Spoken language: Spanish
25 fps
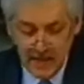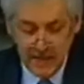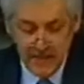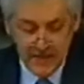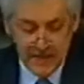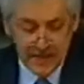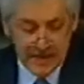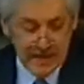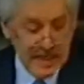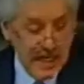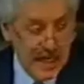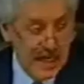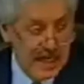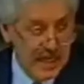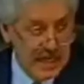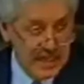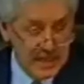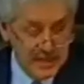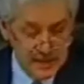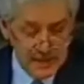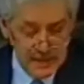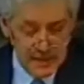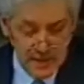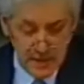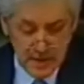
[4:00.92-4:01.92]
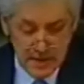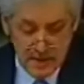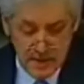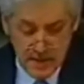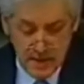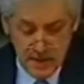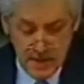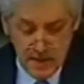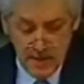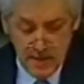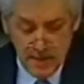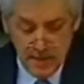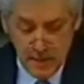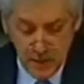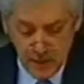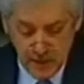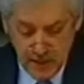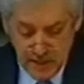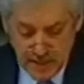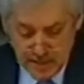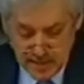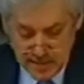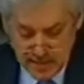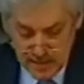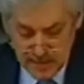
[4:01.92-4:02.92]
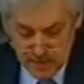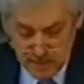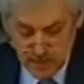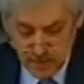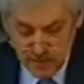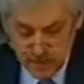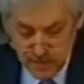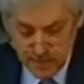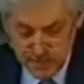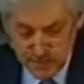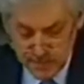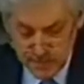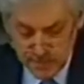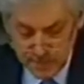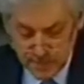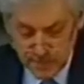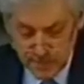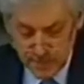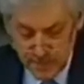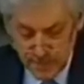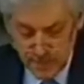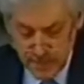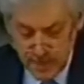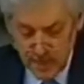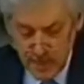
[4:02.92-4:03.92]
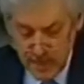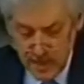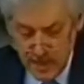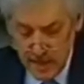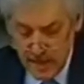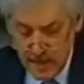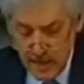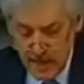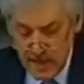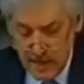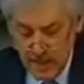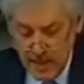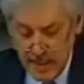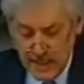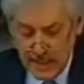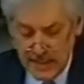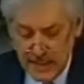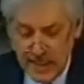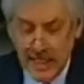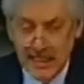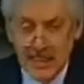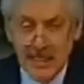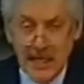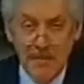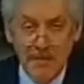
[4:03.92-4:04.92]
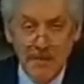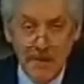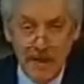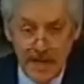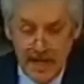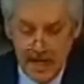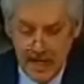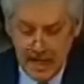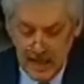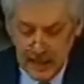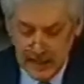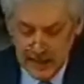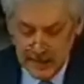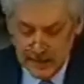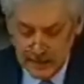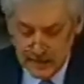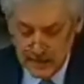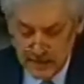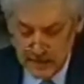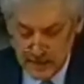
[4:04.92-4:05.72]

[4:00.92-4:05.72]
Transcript: afectadas por el sismo. Esta asamblea